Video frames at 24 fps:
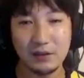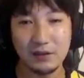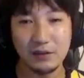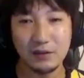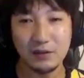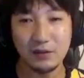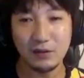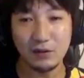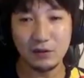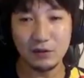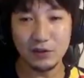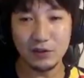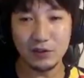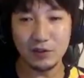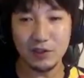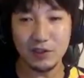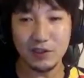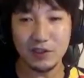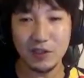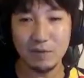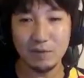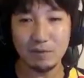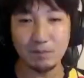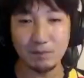この3
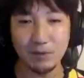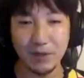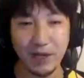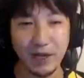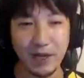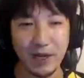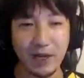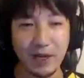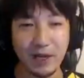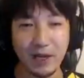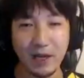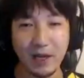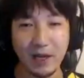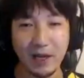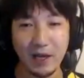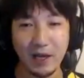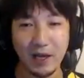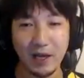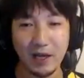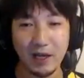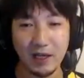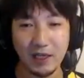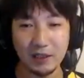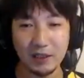ステップで
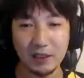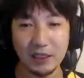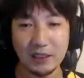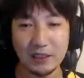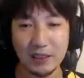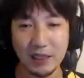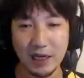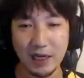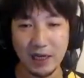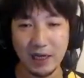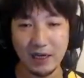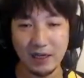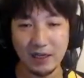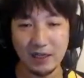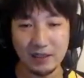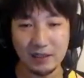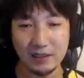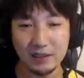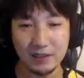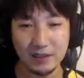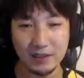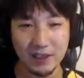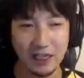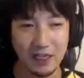やってください
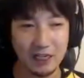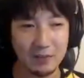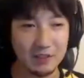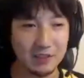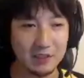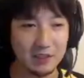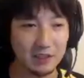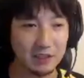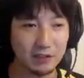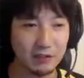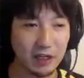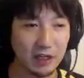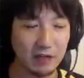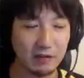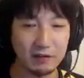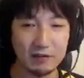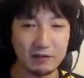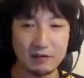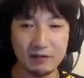斜め下で食らう